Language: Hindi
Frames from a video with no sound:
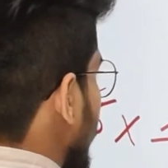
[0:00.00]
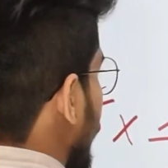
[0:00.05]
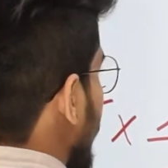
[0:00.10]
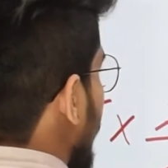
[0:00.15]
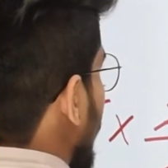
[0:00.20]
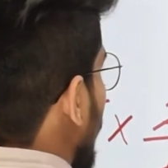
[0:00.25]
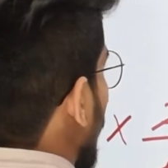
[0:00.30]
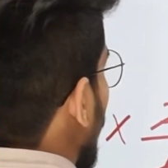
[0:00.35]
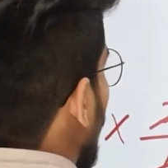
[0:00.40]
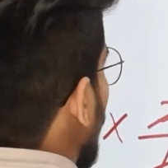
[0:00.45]

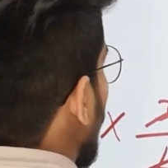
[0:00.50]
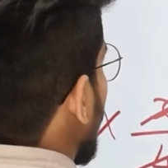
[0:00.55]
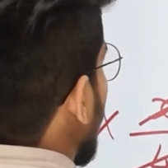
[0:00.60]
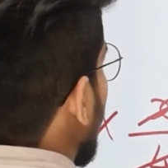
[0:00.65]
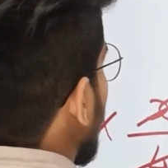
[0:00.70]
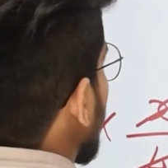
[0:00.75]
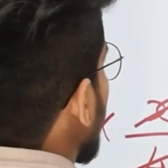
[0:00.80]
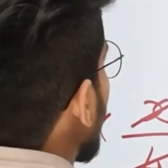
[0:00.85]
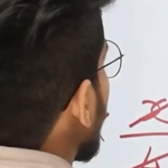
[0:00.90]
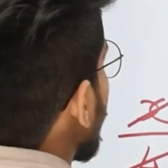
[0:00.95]
आया नौ
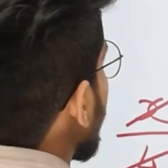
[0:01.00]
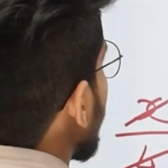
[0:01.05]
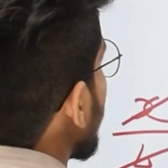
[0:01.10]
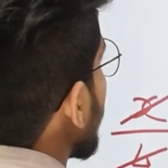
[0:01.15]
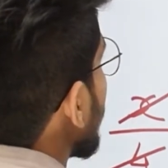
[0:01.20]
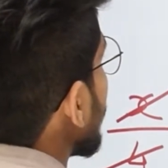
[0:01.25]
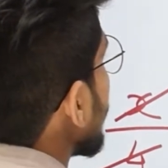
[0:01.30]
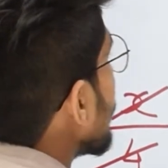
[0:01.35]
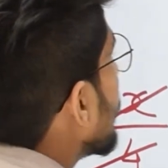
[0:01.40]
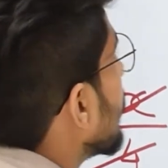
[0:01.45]
अनुपात दो निकल
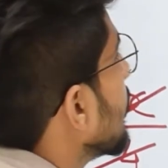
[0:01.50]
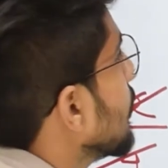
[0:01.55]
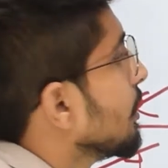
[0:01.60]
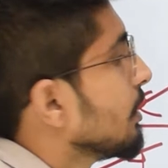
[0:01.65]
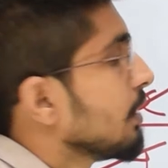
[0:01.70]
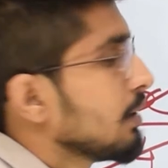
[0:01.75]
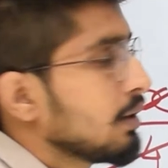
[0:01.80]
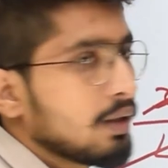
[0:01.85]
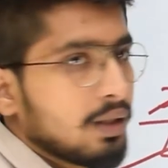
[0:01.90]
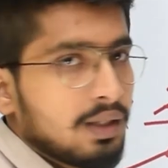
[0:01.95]
कर आया
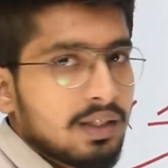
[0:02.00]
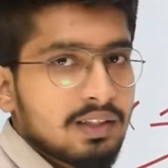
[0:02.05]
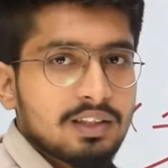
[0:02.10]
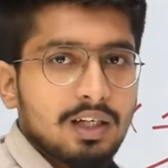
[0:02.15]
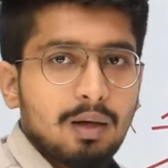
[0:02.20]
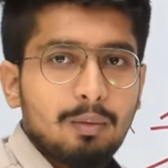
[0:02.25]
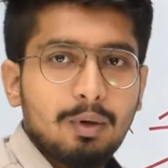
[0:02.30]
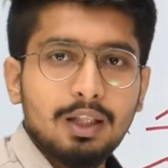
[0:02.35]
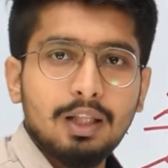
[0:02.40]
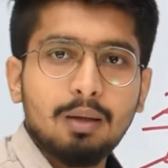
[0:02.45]

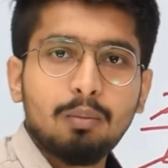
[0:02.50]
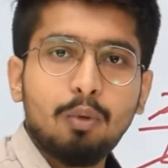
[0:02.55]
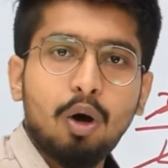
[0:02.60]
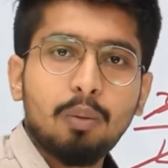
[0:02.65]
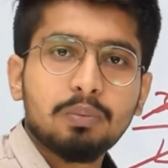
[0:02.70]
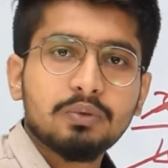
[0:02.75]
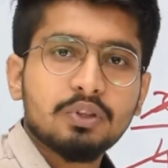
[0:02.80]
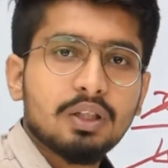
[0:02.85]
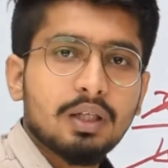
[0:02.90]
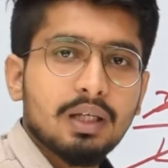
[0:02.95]
इसका मतलब
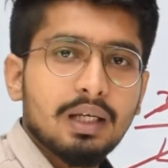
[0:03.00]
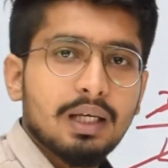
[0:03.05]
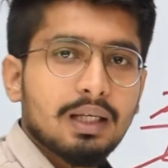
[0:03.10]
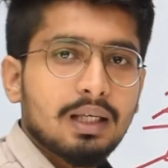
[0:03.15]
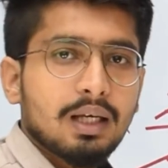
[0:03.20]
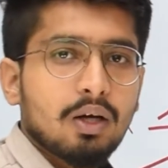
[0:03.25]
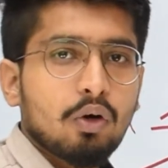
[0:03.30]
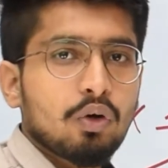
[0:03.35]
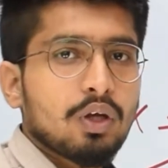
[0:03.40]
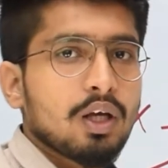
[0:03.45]
ऑप्शन ए
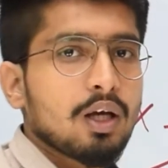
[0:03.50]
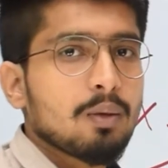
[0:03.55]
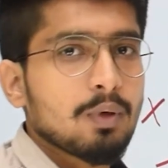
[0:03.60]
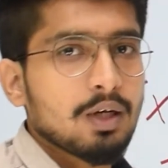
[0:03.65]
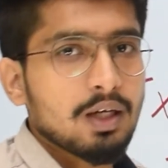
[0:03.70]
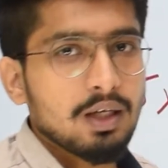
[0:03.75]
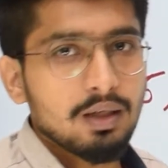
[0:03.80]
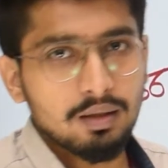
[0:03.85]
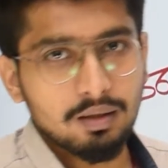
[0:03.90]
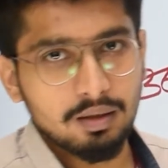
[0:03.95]
क्या हो गया
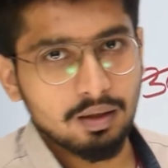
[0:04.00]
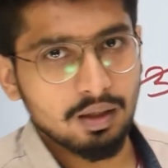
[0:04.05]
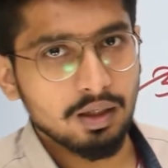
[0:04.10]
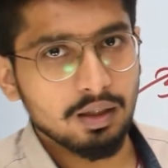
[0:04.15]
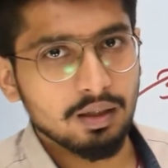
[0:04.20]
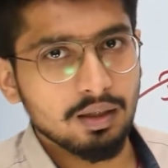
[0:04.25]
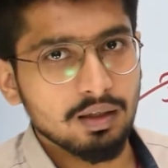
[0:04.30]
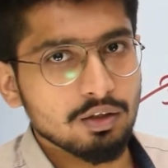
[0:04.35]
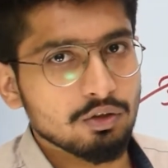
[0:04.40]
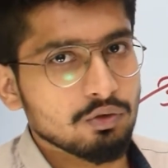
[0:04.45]
हमारा
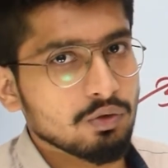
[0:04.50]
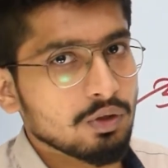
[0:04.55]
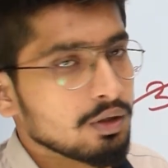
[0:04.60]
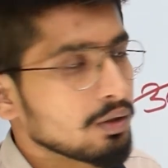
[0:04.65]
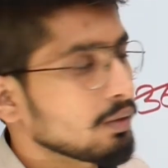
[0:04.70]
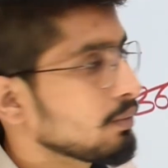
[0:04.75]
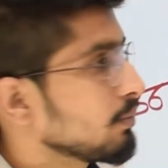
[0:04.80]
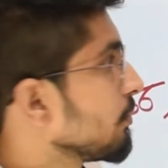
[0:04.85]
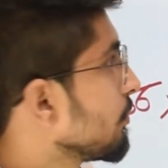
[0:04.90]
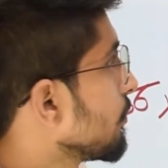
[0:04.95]
करेक्ट आंसर
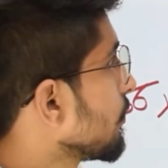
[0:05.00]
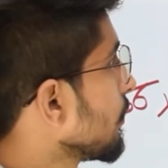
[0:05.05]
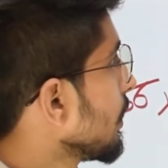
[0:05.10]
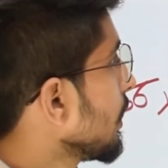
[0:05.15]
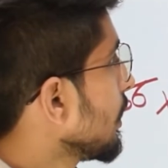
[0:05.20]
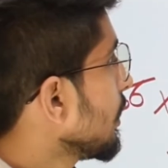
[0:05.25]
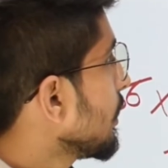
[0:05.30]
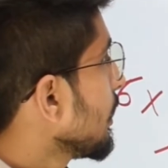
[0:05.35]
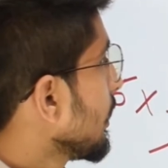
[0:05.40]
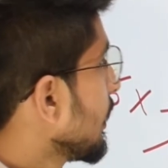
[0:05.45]

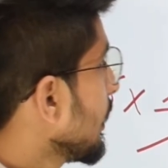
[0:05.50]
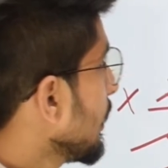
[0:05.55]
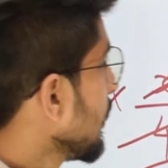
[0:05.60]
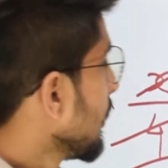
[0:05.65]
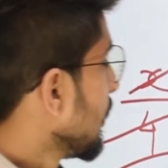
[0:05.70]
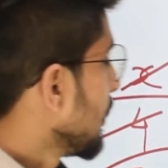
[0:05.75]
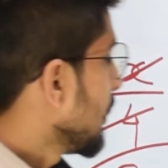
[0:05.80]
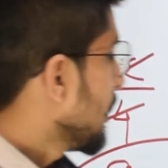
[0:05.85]
ठीक है